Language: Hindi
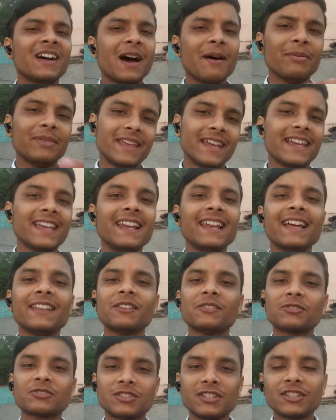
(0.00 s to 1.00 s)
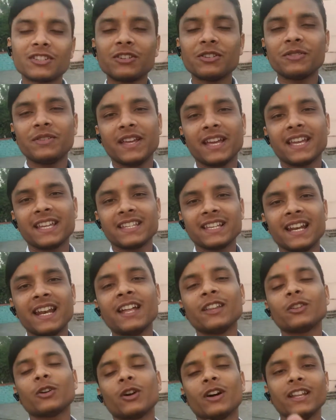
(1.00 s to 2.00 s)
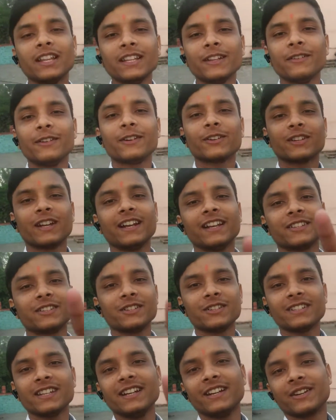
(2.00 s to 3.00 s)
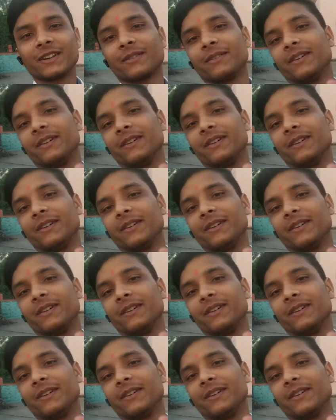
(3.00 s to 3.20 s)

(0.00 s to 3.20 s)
आप देख ही लिया तो उस चीज़ को देख के चलना तो कर देते वीडियो एक छोटे से इंटर